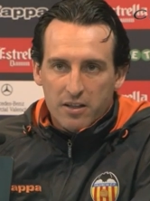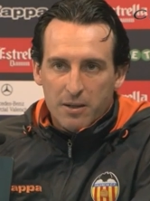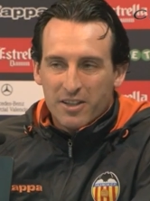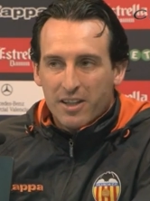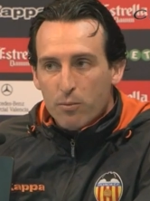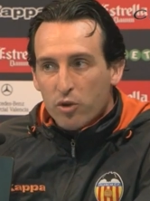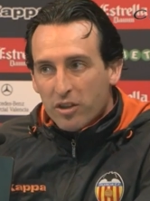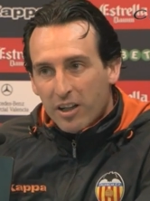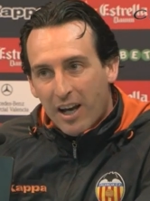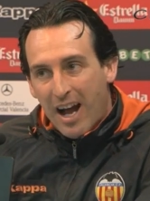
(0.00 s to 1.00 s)
Y además tenemos
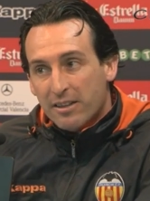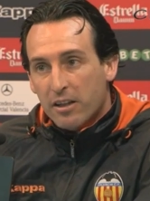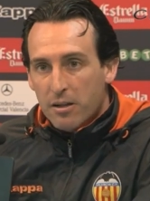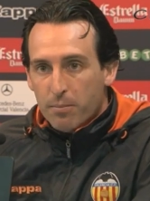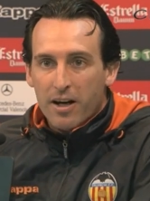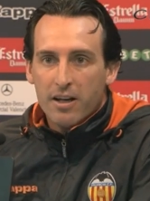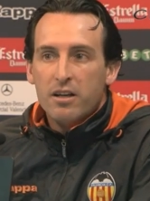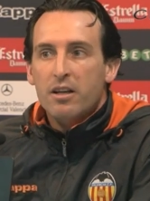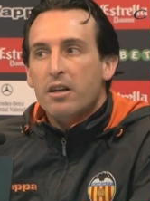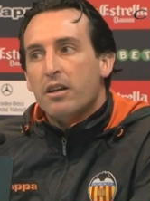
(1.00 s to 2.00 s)
que anticipar
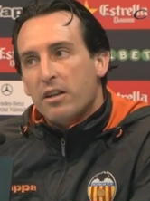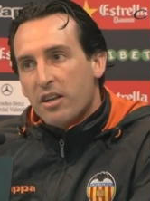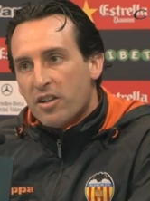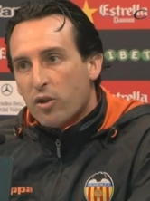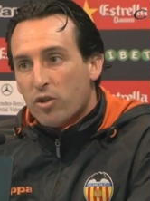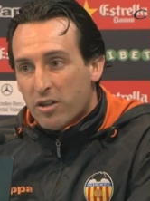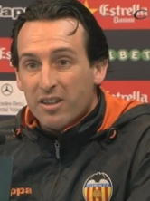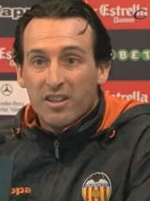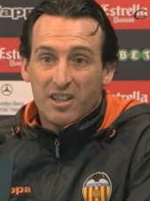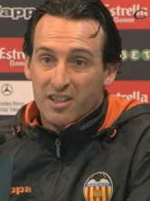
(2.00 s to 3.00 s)
y ser
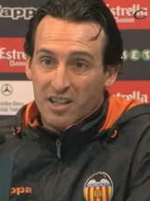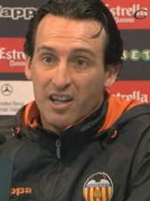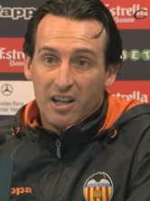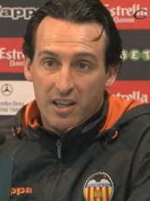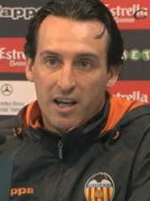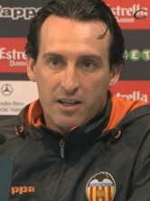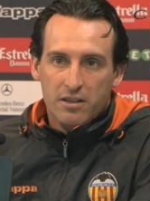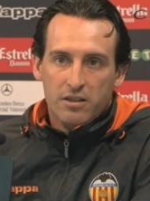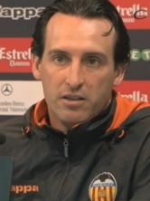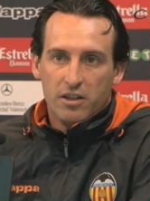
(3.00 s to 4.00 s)
conscientes que esa es la realidad,
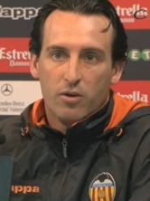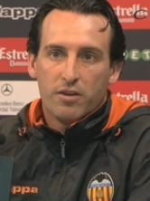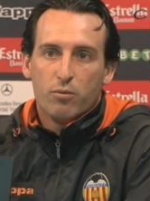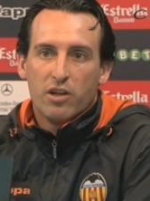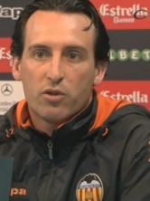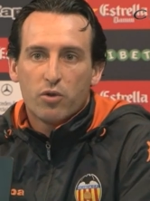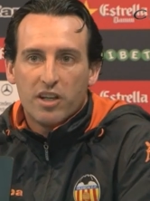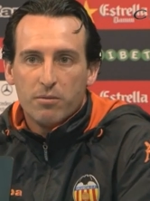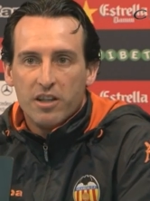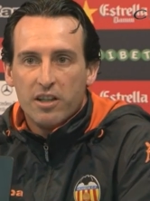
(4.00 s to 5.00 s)
si no hacemos las
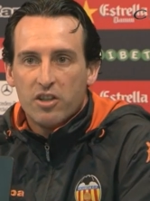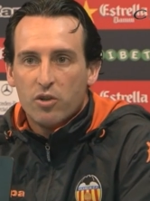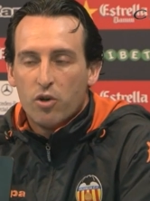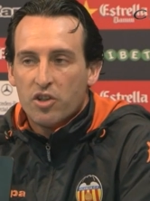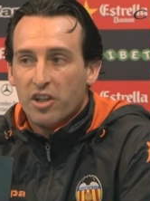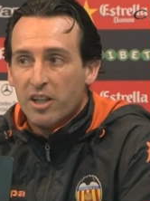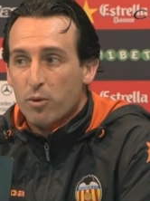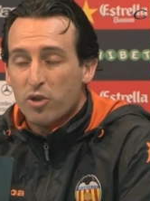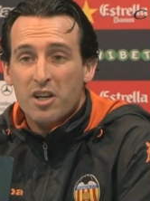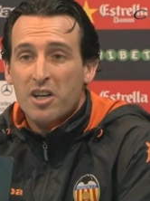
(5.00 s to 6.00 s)
cosas bien y si no nos
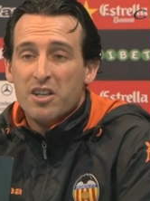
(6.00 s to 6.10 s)
exigimos.